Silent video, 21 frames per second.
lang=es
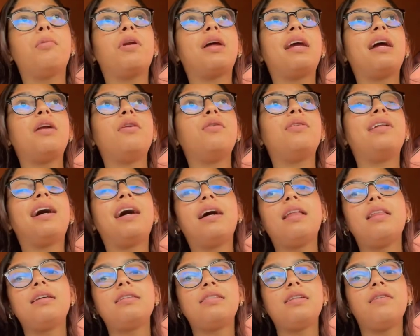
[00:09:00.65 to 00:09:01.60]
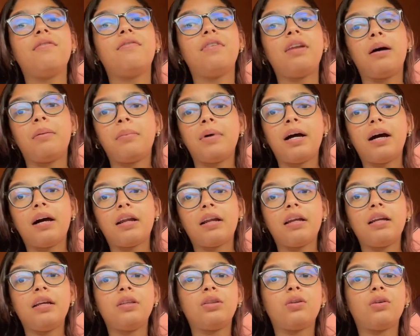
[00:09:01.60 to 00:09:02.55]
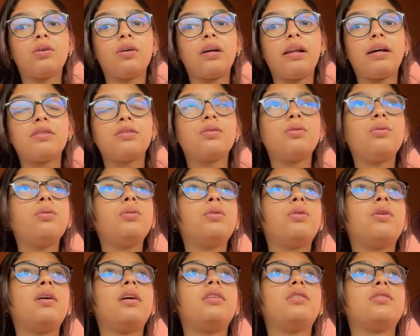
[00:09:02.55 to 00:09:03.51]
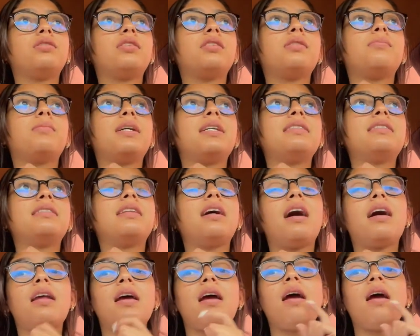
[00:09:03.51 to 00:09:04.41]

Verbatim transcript: porque ayudan a desinflamar y todo el asunto. Entonces voy a estar